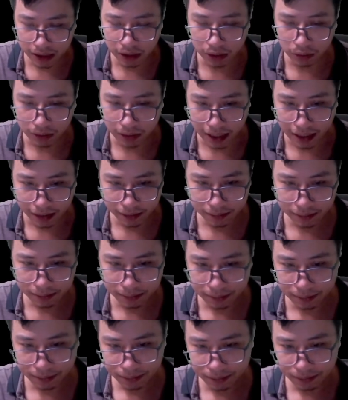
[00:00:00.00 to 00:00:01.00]
Từ cổ
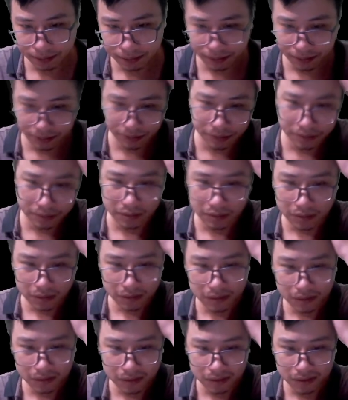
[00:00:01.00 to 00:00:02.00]
chí kim,
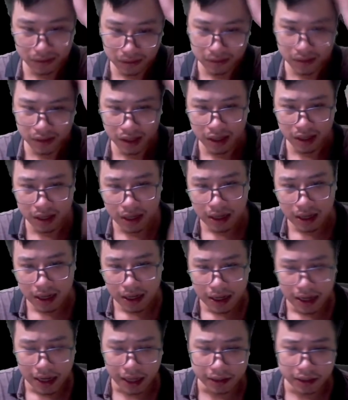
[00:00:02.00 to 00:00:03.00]
cổ mạch thương khung
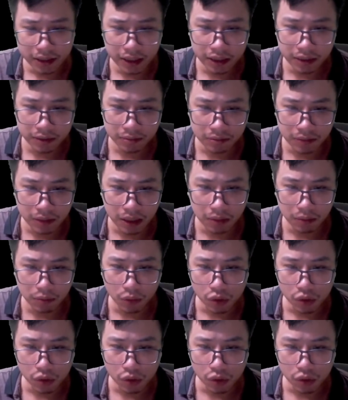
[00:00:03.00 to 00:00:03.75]
huyết này mỗi lần